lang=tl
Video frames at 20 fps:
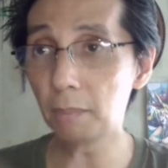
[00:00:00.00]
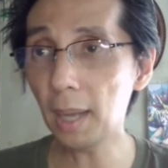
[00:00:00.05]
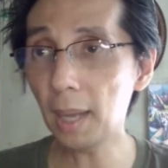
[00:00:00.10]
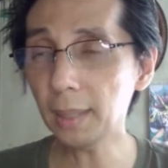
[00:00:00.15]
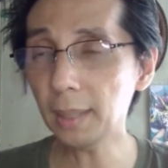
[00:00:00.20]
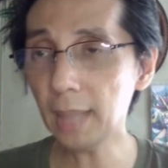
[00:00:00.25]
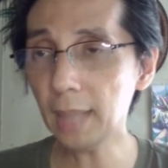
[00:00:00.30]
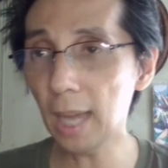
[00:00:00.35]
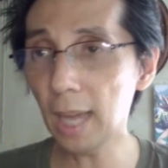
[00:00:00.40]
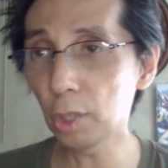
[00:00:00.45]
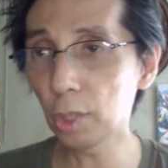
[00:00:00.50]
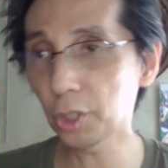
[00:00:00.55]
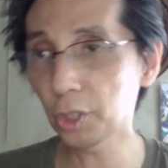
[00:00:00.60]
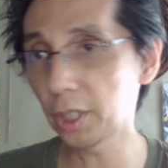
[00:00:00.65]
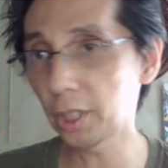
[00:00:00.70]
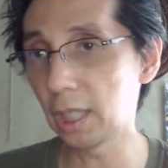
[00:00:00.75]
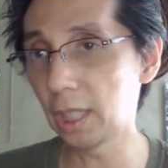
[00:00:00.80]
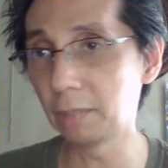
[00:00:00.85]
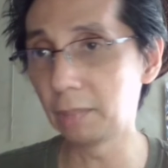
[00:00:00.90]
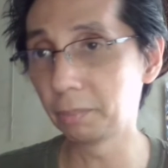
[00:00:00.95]
bakit
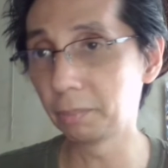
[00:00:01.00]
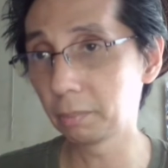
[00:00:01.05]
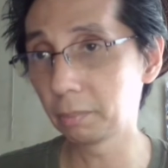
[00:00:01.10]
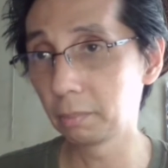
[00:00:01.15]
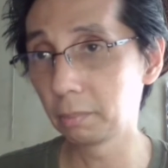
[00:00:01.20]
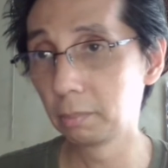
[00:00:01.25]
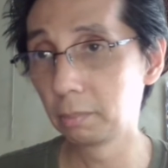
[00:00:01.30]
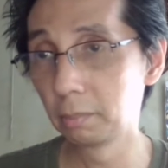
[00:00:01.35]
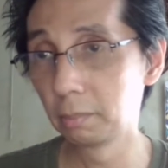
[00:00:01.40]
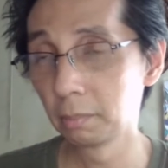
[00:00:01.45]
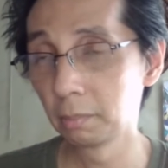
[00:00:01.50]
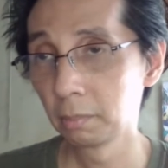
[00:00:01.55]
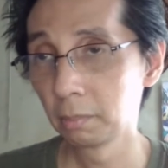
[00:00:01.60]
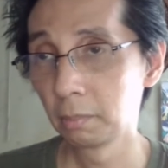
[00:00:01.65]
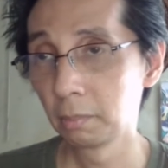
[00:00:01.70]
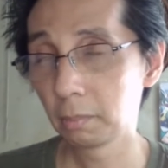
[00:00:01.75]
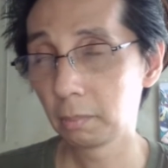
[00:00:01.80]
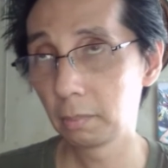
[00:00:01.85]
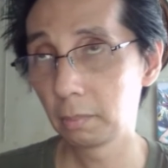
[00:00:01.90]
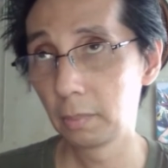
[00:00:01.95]
halos um,
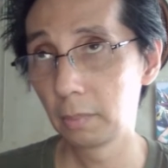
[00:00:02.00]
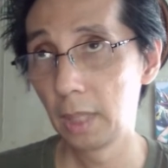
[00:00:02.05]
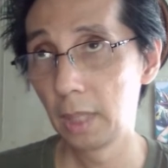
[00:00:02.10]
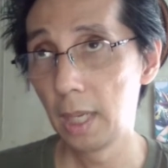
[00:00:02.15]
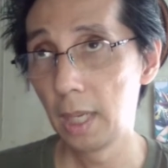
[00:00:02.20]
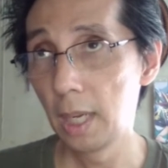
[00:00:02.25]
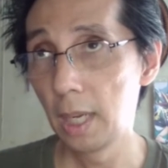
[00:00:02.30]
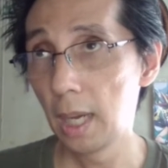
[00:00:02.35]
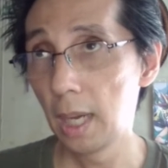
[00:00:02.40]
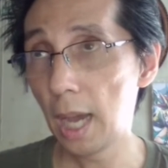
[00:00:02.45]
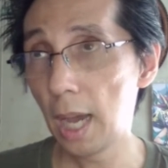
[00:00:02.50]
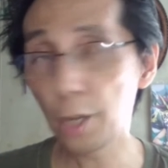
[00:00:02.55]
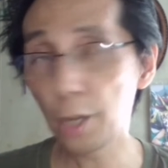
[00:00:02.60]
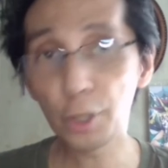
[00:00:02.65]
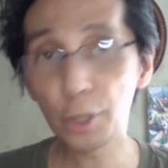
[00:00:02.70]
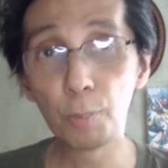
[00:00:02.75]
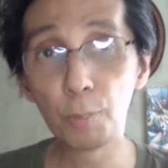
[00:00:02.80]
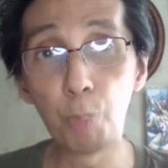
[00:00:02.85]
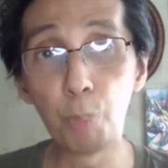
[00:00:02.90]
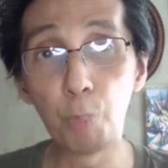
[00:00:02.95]

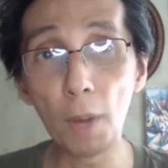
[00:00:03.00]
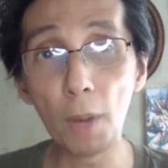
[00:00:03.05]
halos